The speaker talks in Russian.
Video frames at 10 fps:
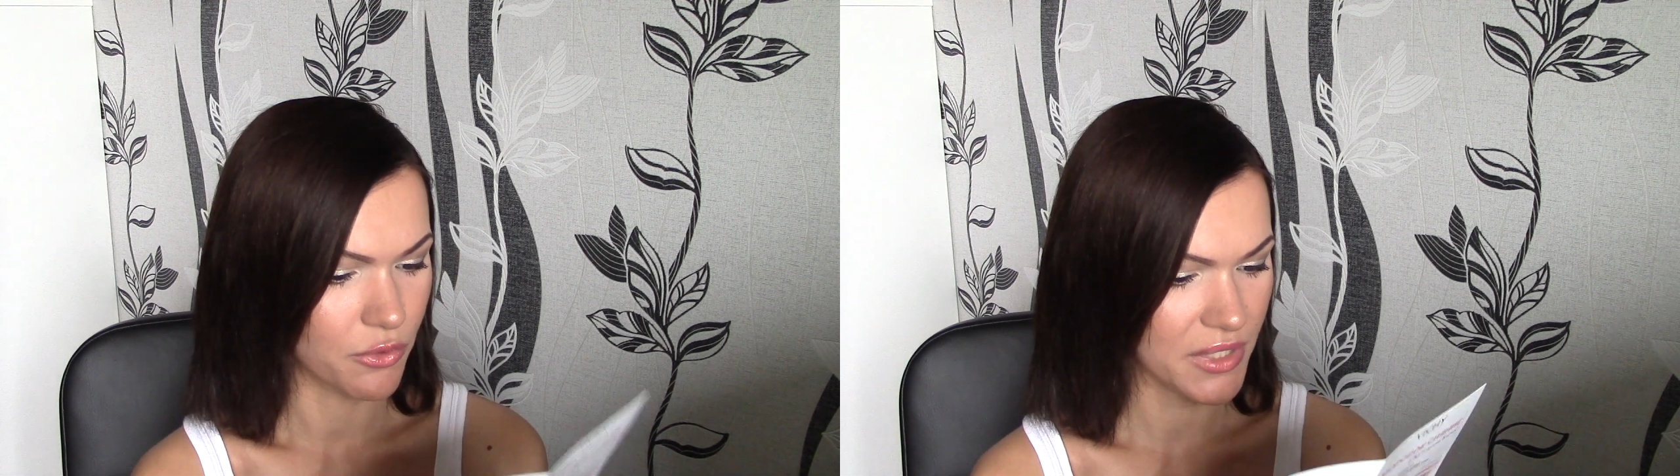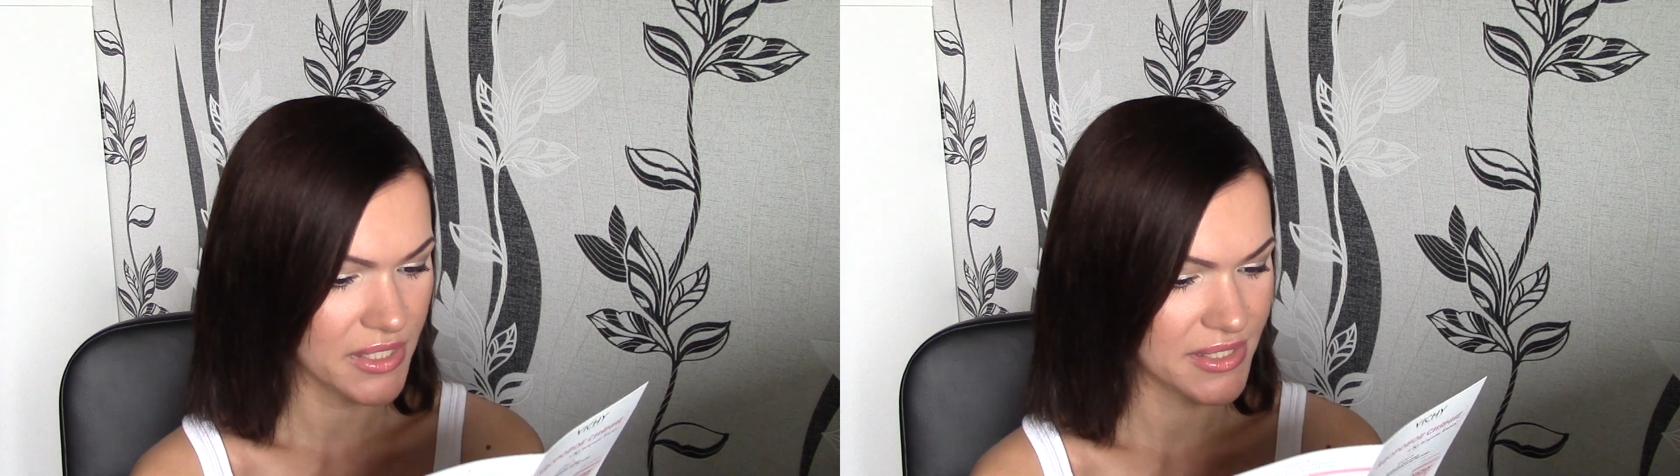у
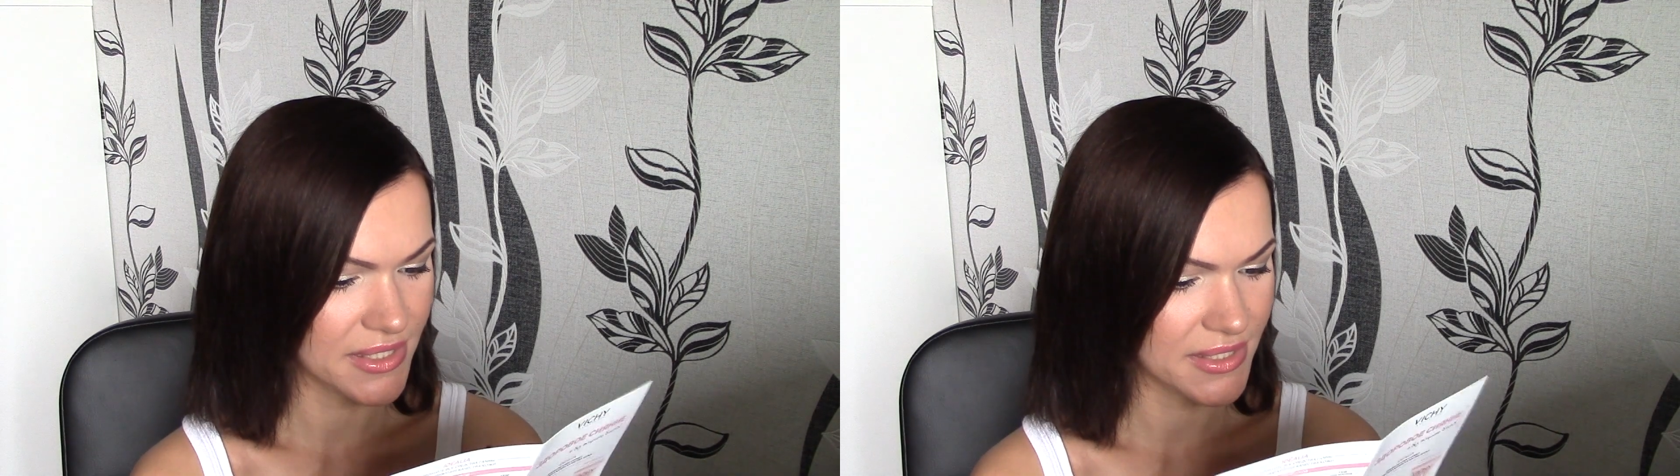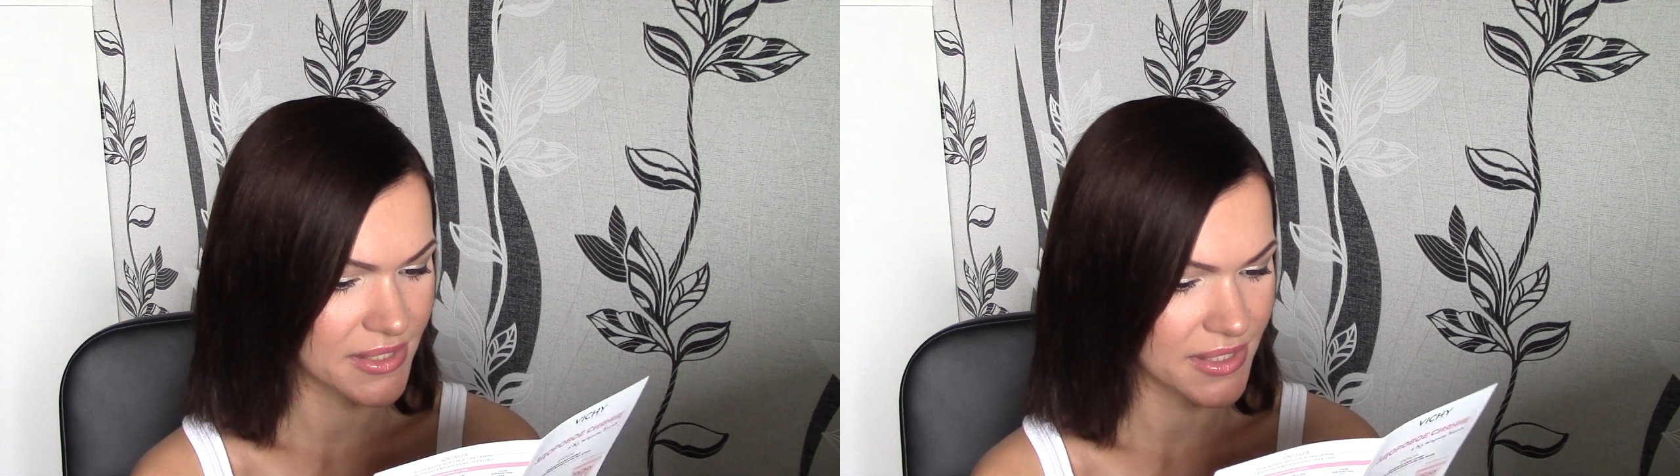нас
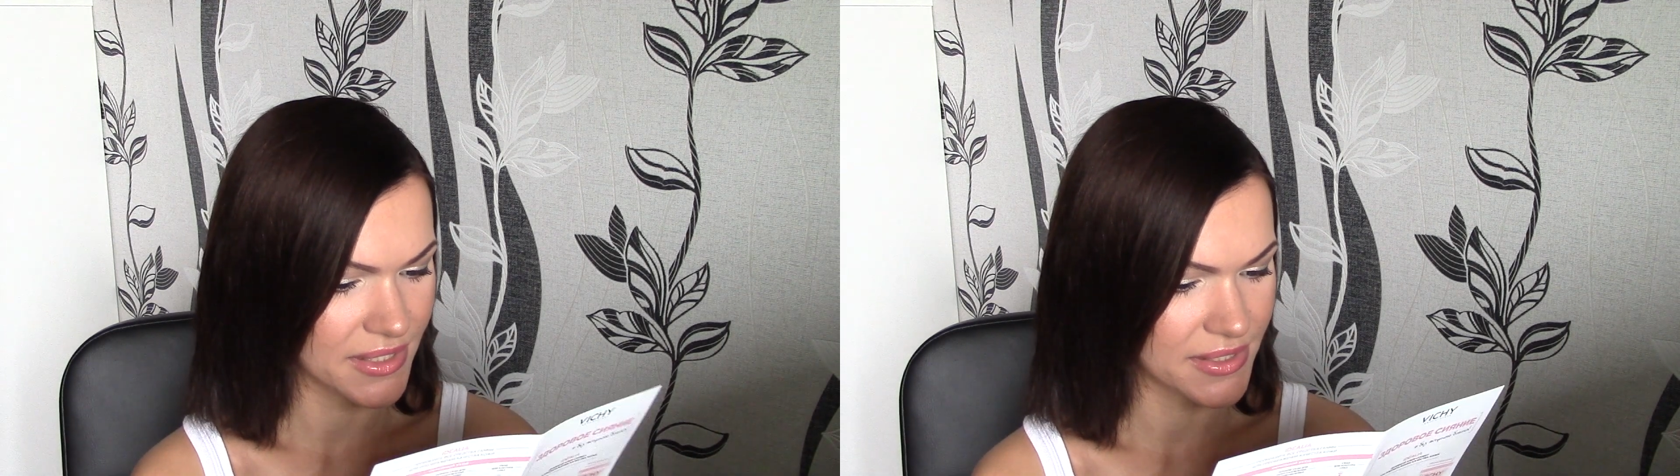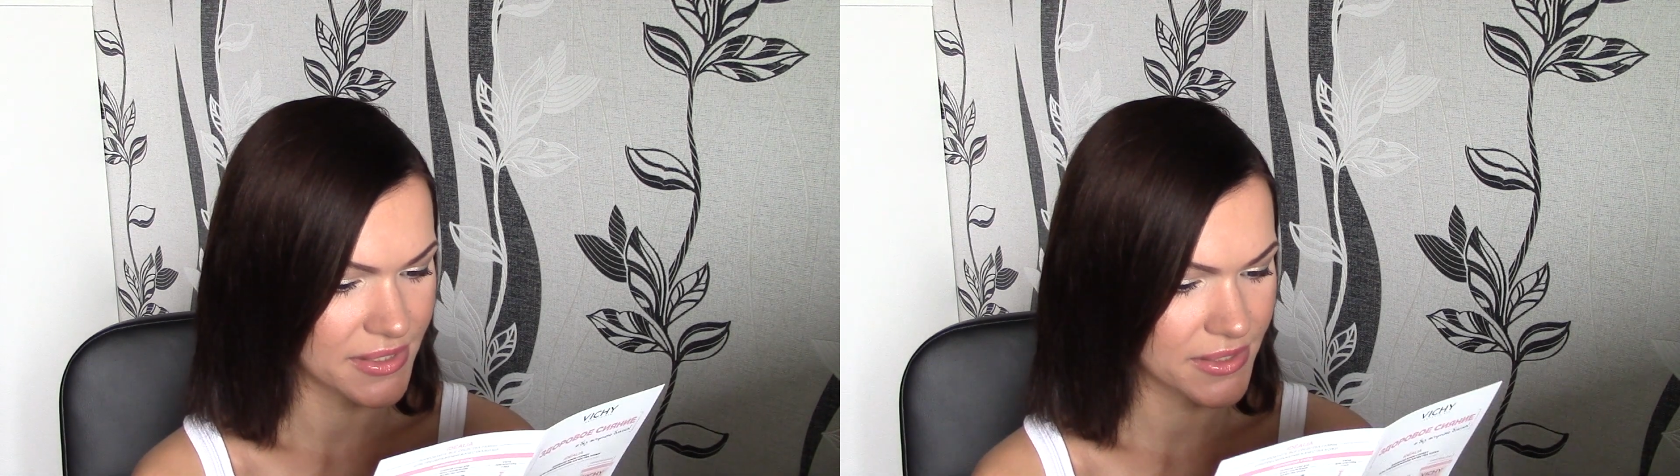здесь
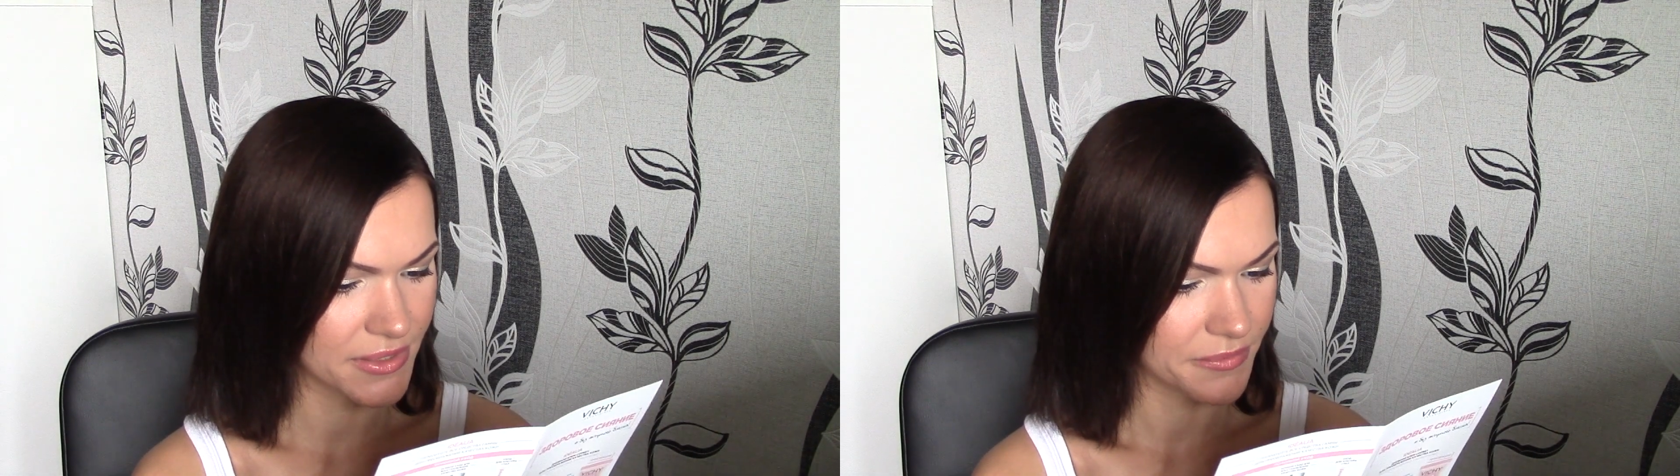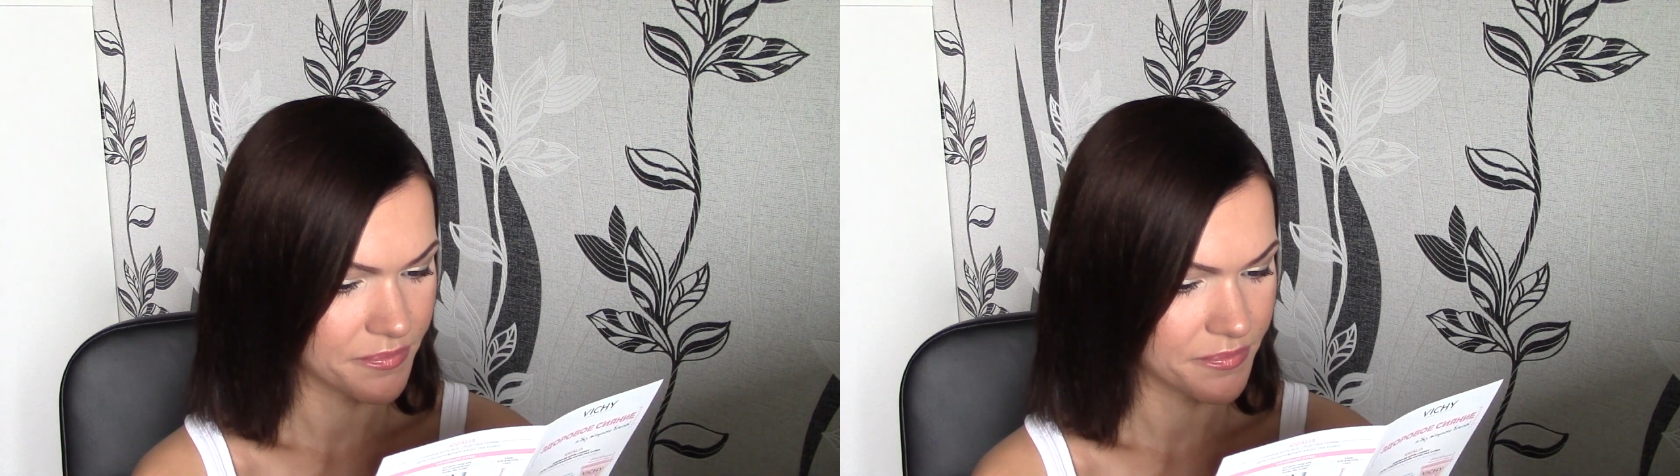есть